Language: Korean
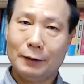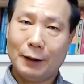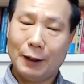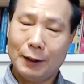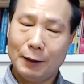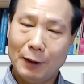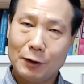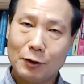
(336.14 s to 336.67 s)

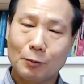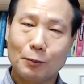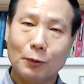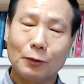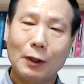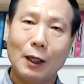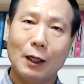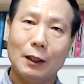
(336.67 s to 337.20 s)

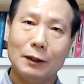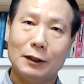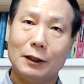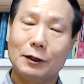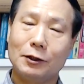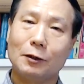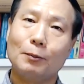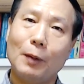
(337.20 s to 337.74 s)
대리만족보다
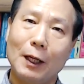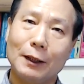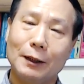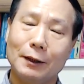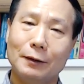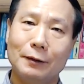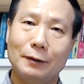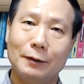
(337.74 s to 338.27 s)
직접
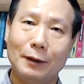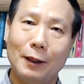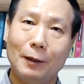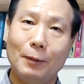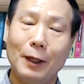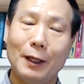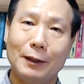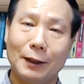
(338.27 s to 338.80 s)
하기를
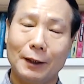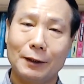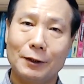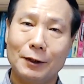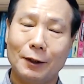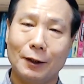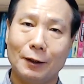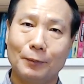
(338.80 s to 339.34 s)
해봐야
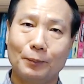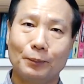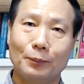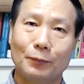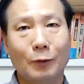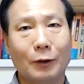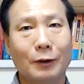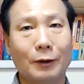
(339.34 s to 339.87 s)
되겠죠.
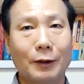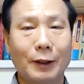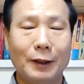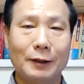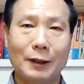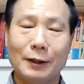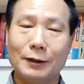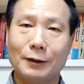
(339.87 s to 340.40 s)
뭐
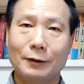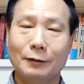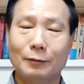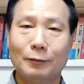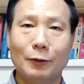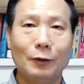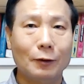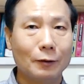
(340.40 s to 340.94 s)
그렇게
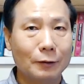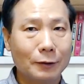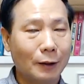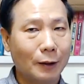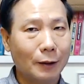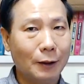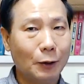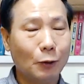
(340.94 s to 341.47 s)
사실은 뭐
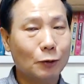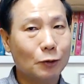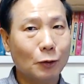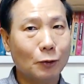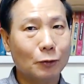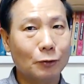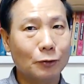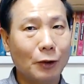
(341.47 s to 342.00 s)
어,
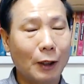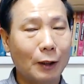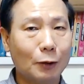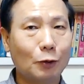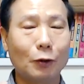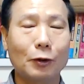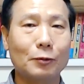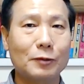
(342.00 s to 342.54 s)
이론적으로는
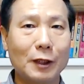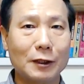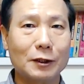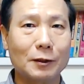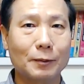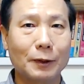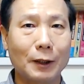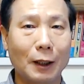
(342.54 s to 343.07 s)
하나도 어렵지
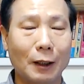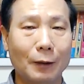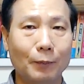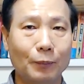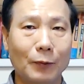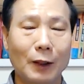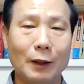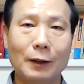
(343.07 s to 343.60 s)
않습니다.
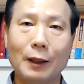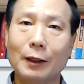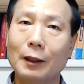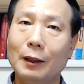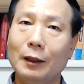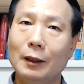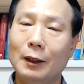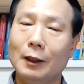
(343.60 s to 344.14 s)
네,
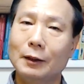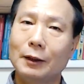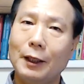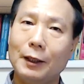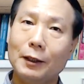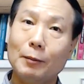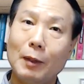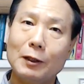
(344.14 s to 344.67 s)
내가
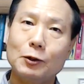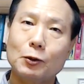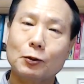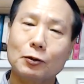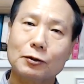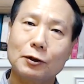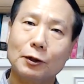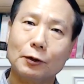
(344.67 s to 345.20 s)
대리
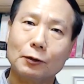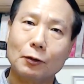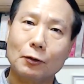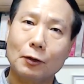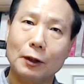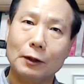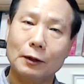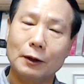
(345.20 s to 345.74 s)
만족으로 즐겼던
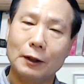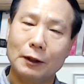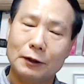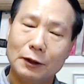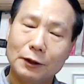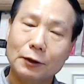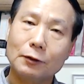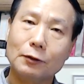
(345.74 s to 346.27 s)
것 어,
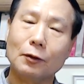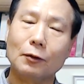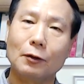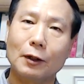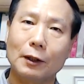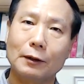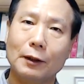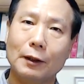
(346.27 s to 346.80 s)
즐겼던
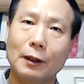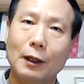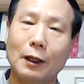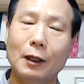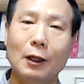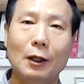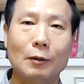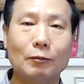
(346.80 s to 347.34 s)
걸
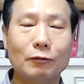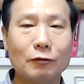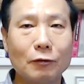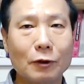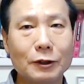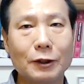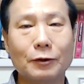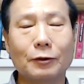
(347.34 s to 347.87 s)
갖다가
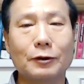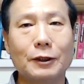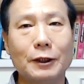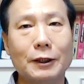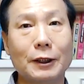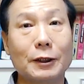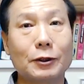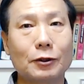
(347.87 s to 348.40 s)

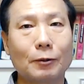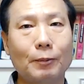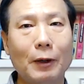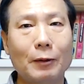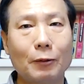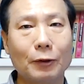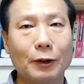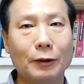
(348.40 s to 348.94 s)
무엇이든지 직접
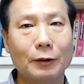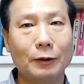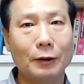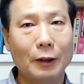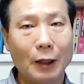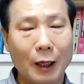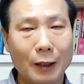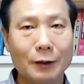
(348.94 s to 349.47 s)

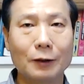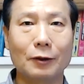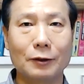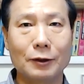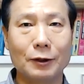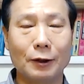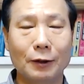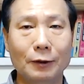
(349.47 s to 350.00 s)
해보기를 하는
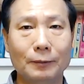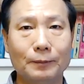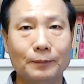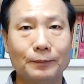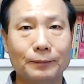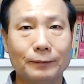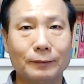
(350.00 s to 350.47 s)
거죠.